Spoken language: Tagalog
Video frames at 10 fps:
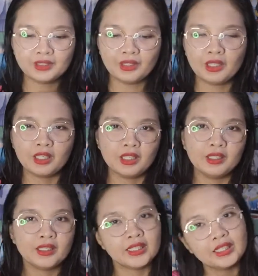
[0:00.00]
So,
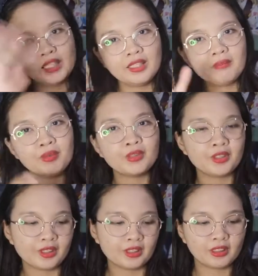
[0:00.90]
i-review
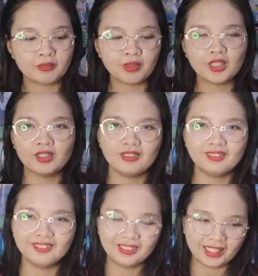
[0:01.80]
ko yun
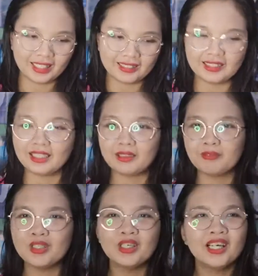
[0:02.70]
tomorrow. Ay,
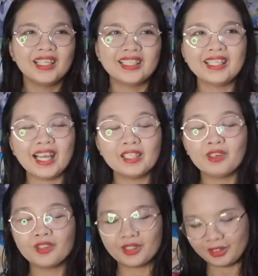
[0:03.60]
i-review.
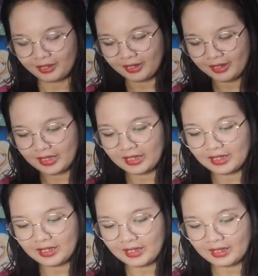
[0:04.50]
I-ano ko yun.
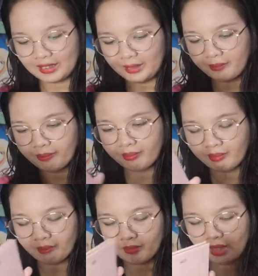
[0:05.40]
I-
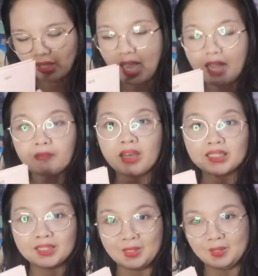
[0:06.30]

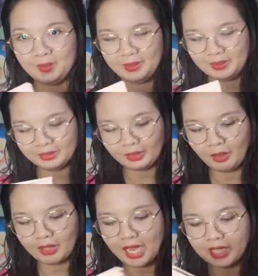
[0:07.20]
unbox ko yun.
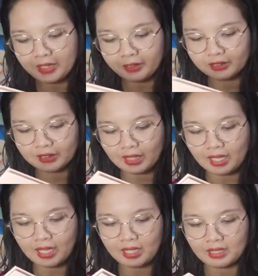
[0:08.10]
So, galing yun sa,
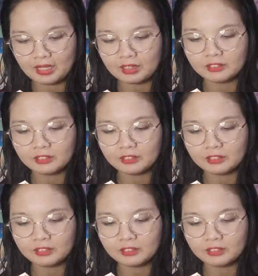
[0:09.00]
uh,